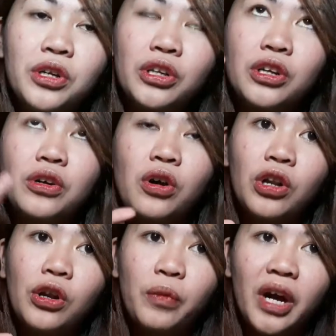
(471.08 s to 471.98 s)
mura-mura yung
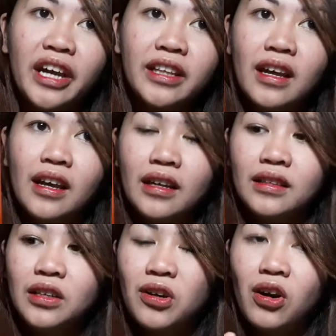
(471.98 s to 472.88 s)
in-order ko, color
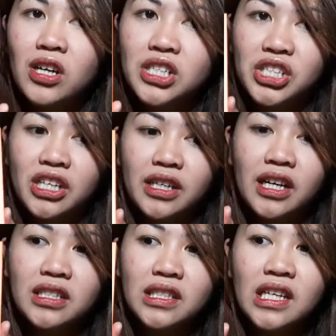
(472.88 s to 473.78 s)
white,
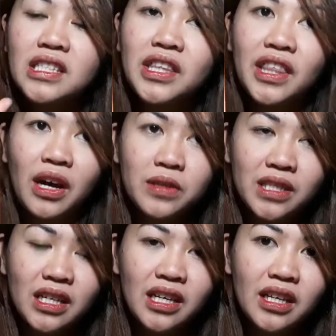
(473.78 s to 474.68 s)
nagkakos siya ng
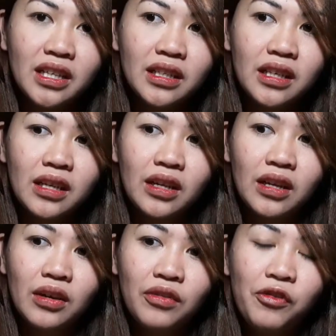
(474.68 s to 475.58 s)

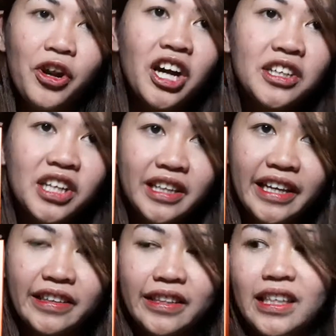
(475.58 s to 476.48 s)
6,000
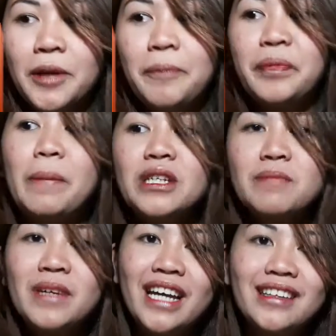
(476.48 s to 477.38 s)

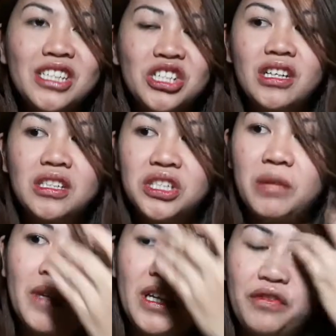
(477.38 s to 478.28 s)
490. Tapos may
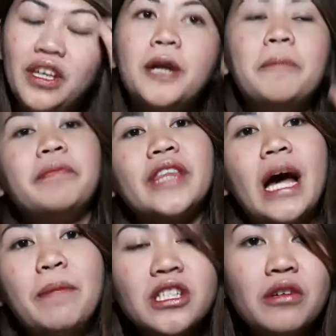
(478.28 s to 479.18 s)
additional shipping
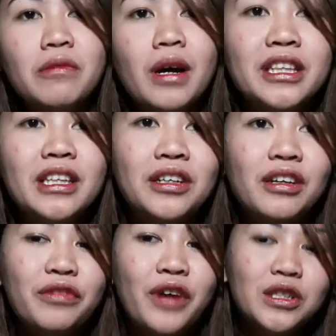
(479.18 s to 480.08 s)
fee. Tapos
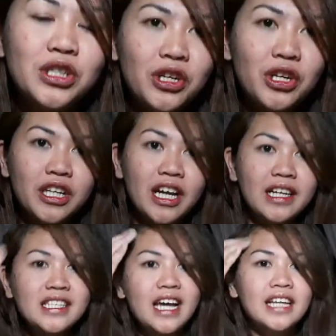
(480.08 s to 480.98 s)
gumamit ako ng
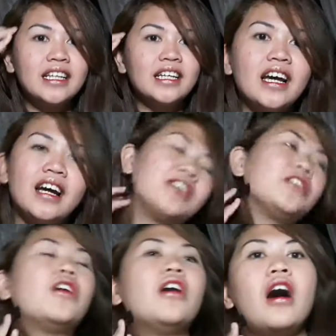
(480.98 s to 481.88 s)
voucher
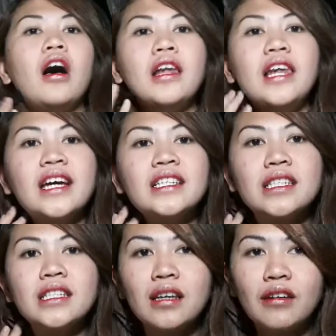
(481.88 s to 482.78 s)
Lazada na ano,
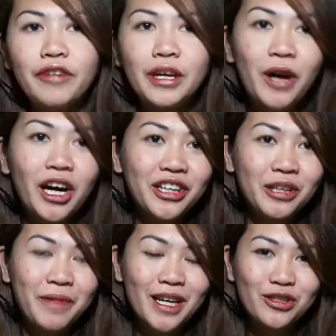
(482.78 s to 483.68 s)
less
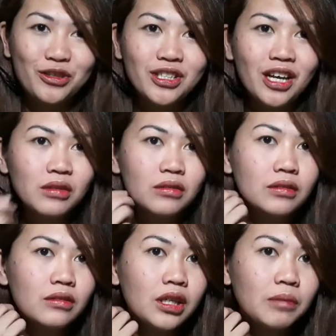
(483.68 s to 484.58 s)
500
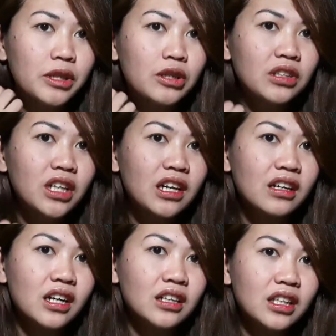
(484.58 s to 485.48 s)
pesos. Yung
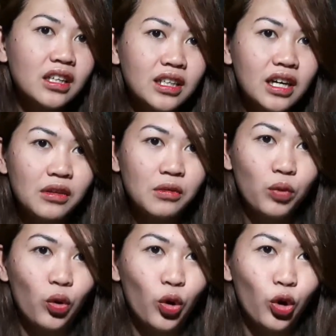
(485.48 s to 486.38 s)
ipit ko nalaglag,
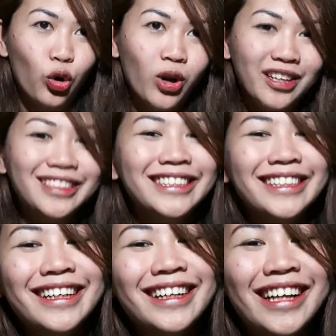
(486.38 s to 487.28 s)
di kinaya yung buhok ko.